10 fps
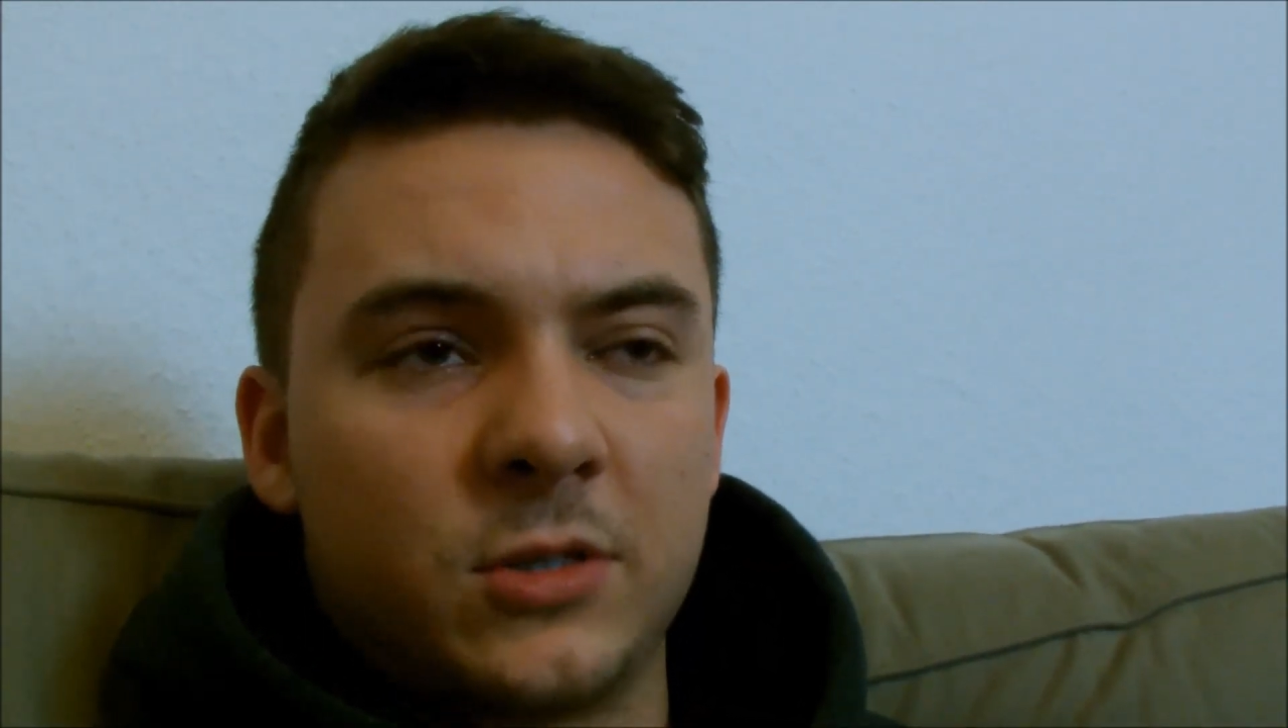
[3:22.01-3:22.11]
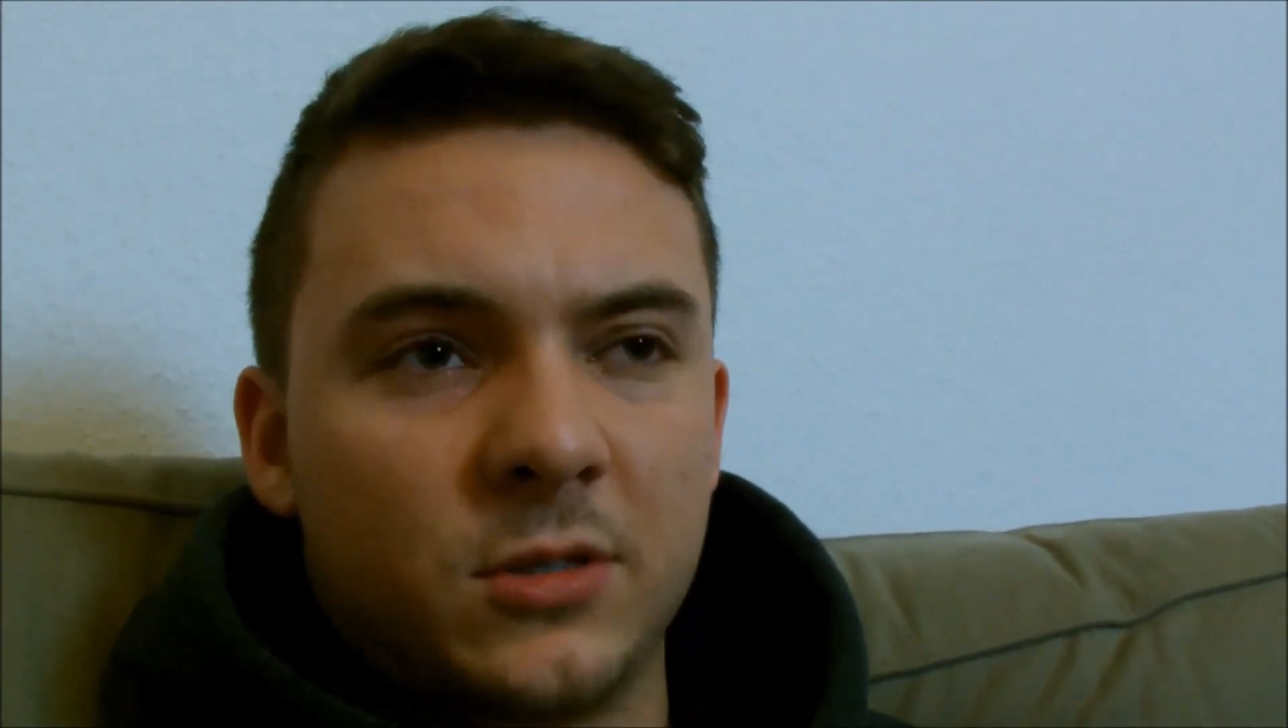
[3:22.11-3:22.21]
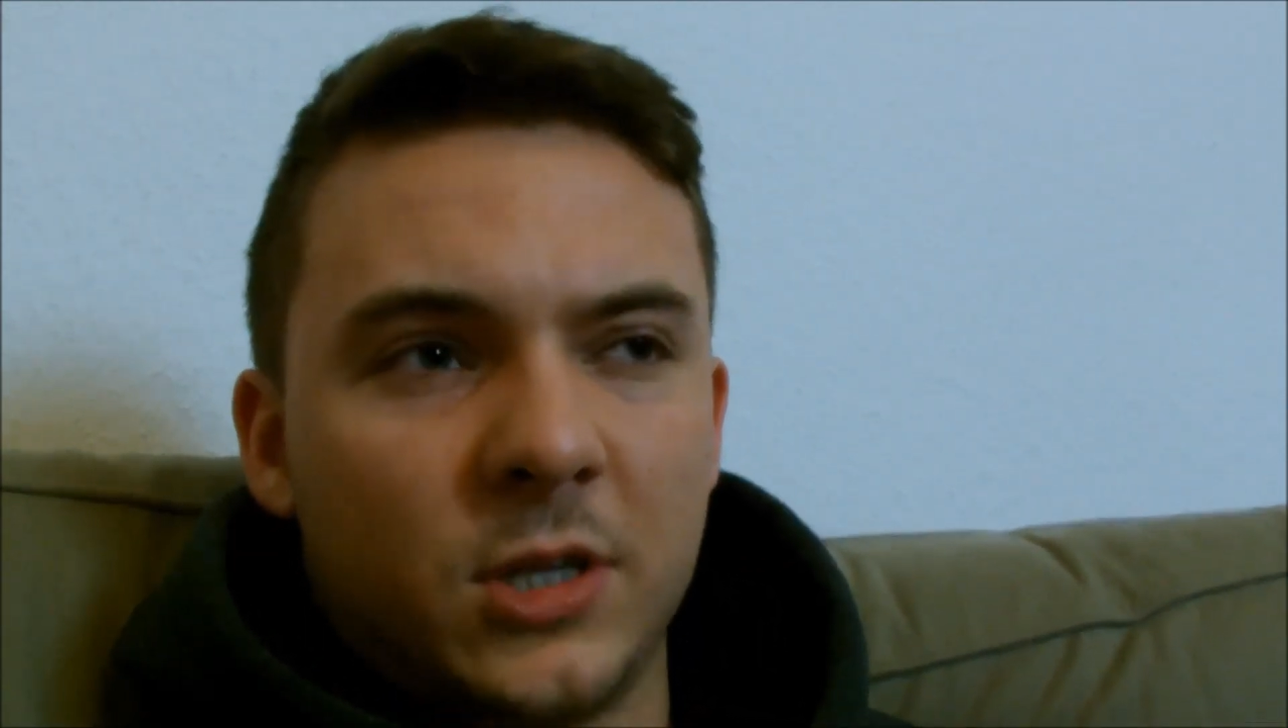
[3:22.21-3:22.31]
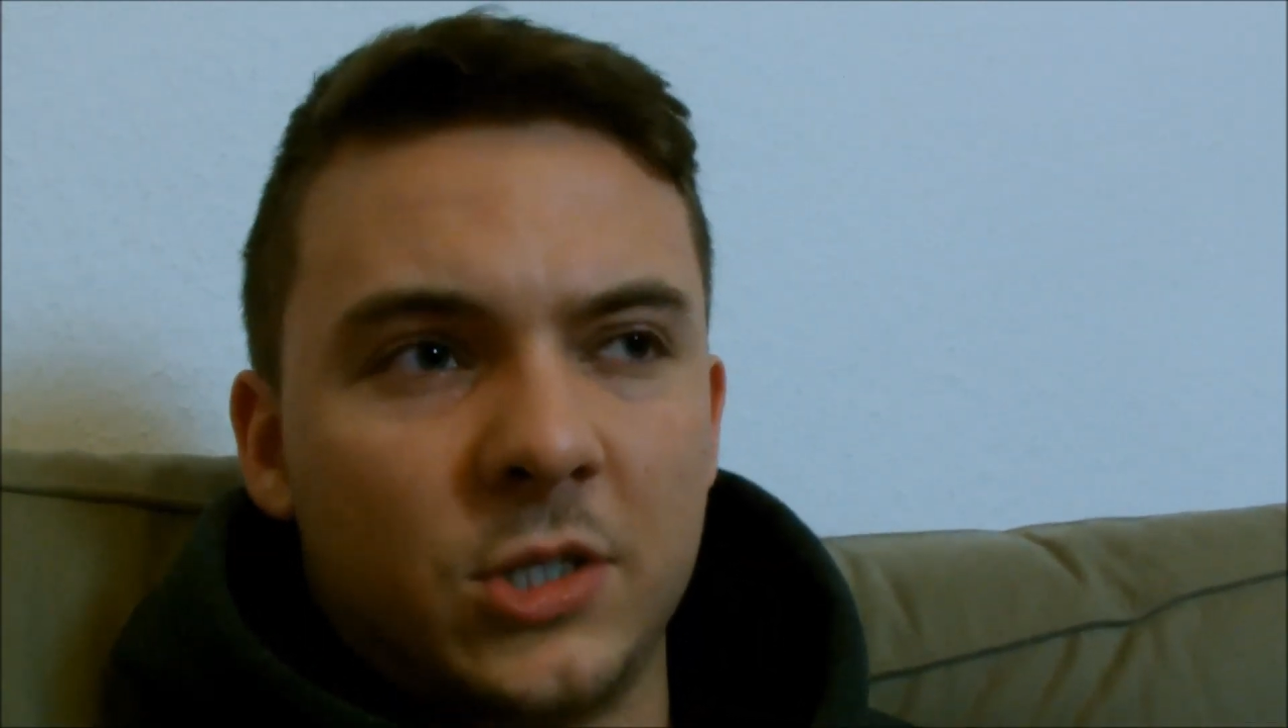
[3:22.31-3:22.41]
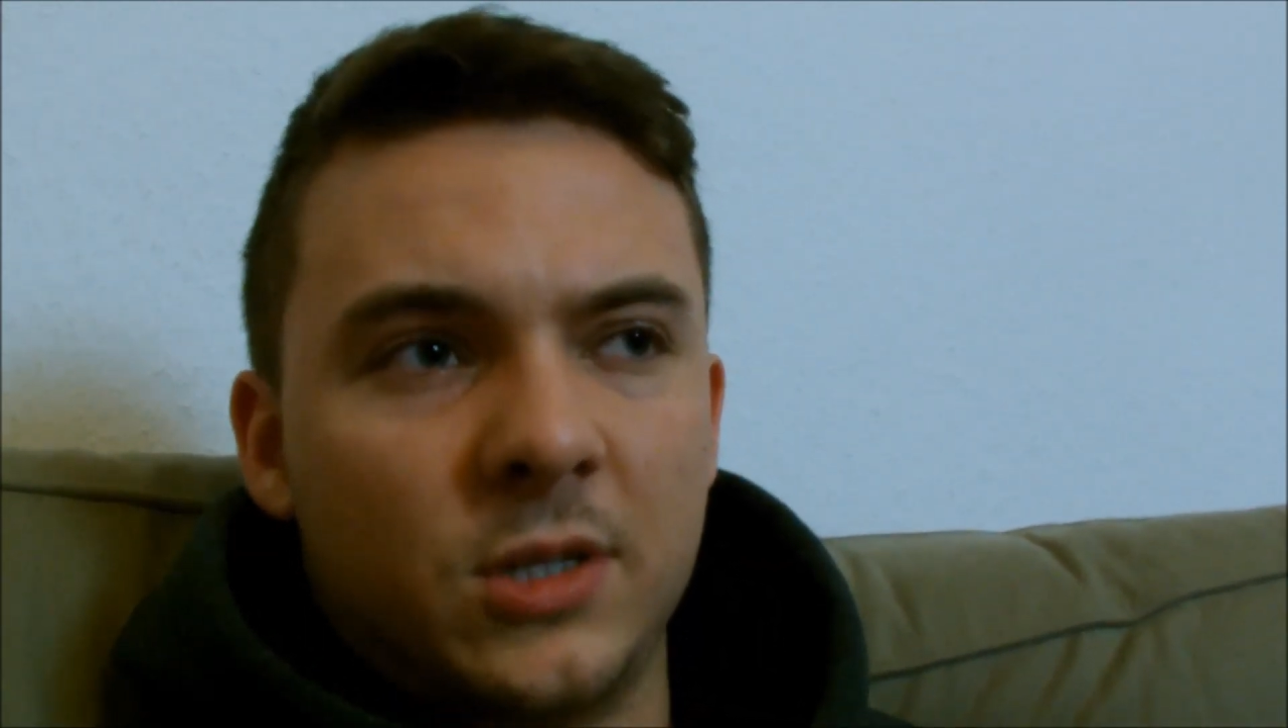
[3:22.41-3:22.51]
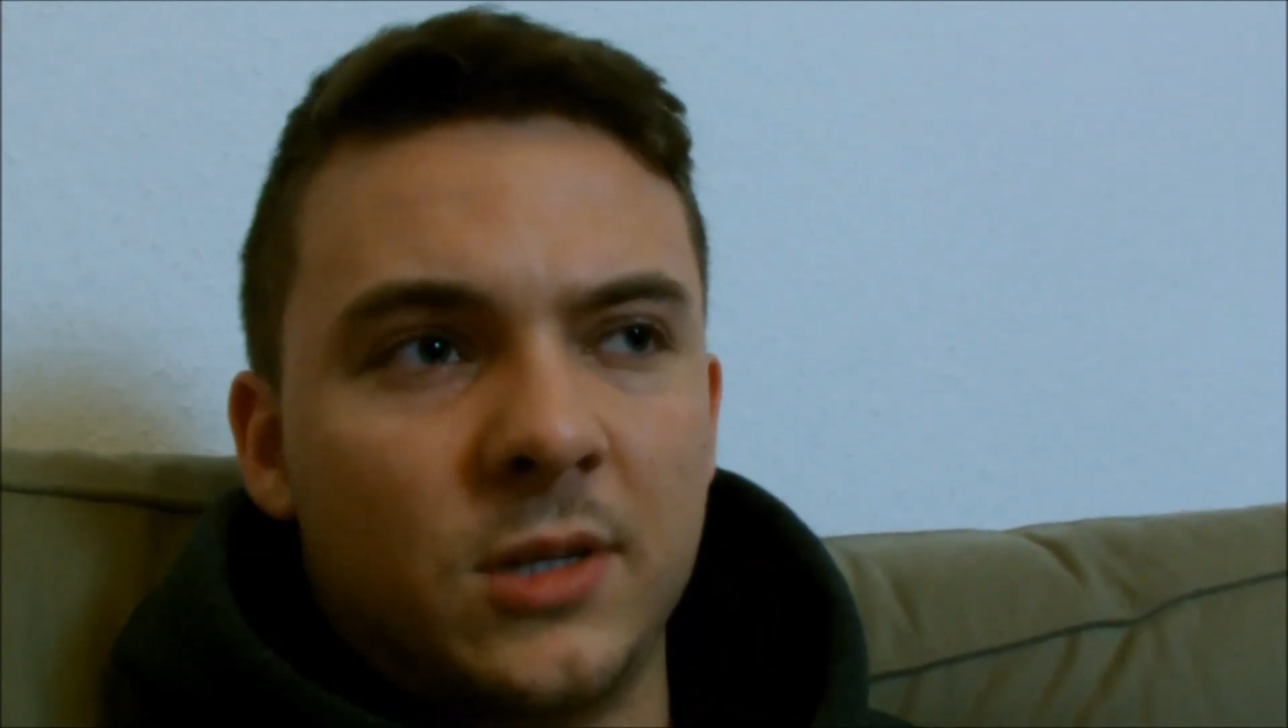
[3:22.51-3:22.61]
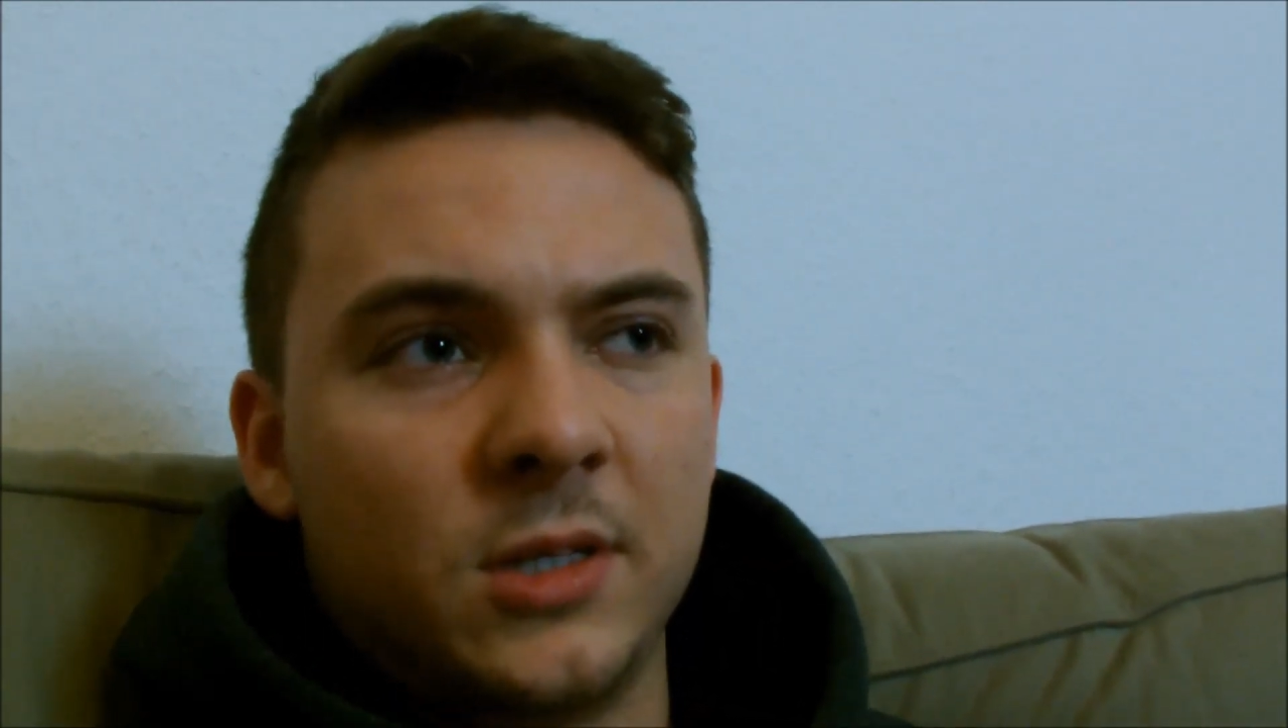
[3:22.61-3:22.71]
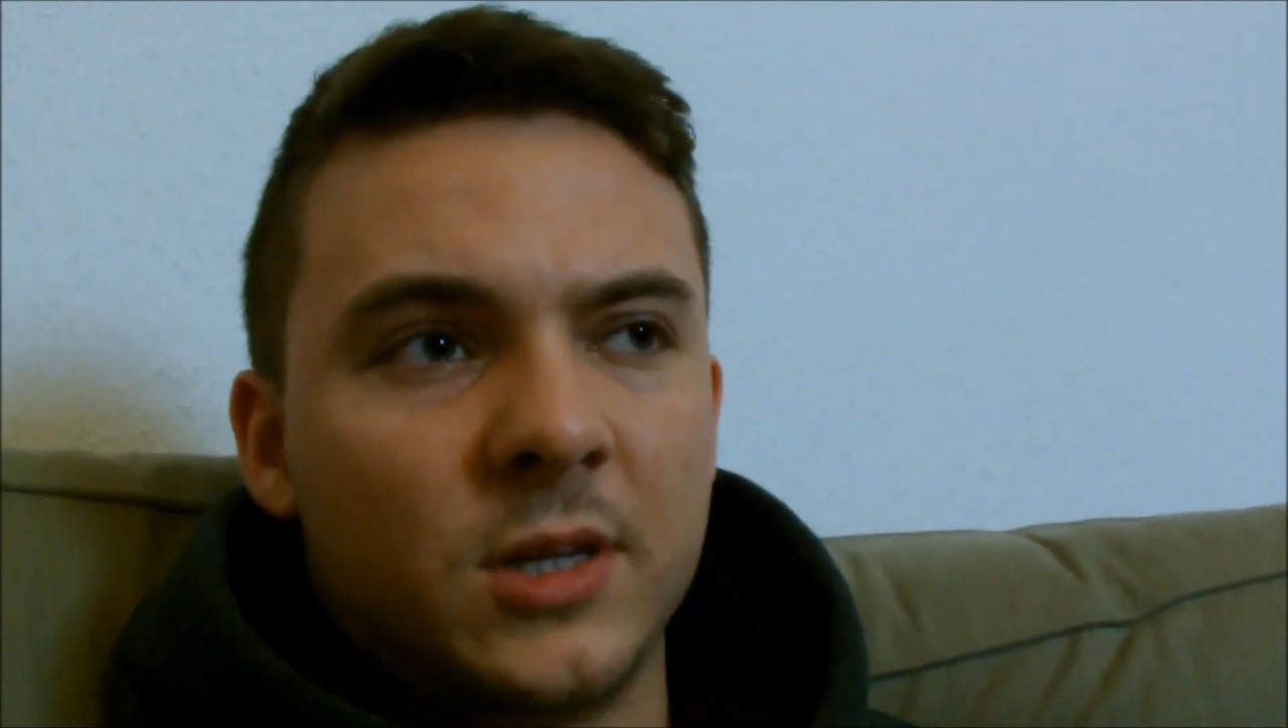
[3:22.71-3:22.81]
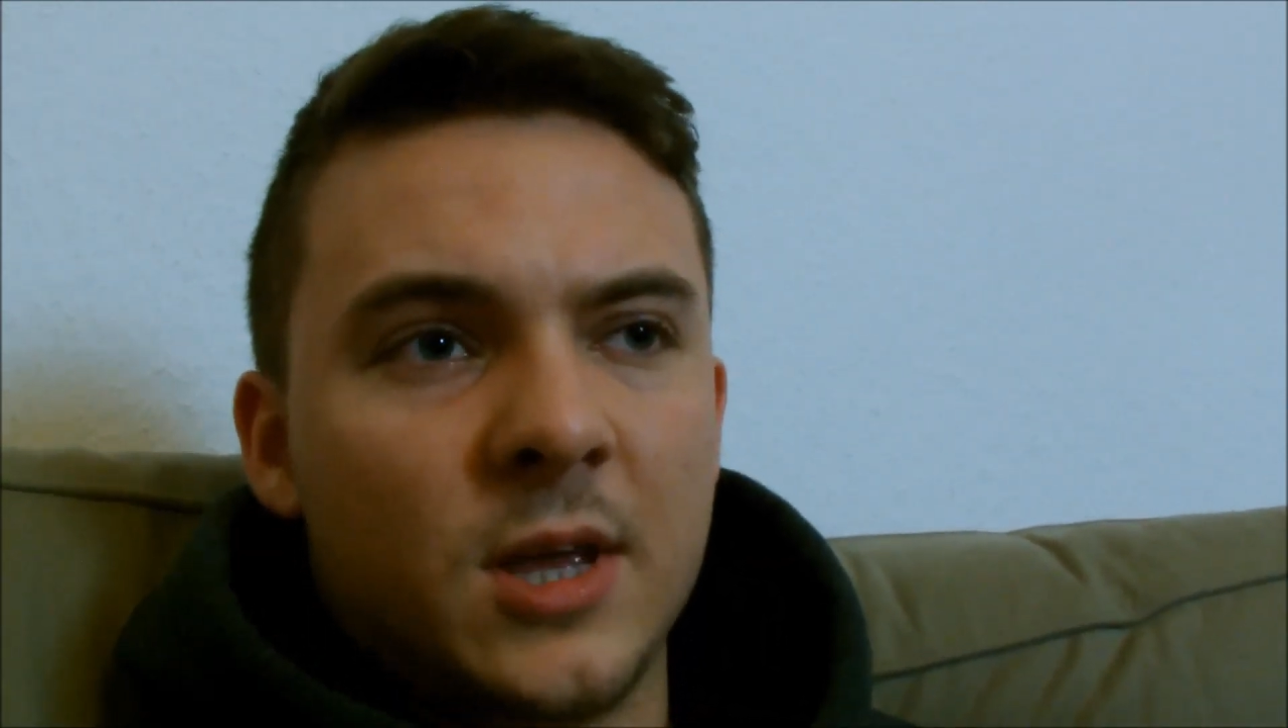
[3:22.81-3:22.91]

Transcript: unterschiedlich,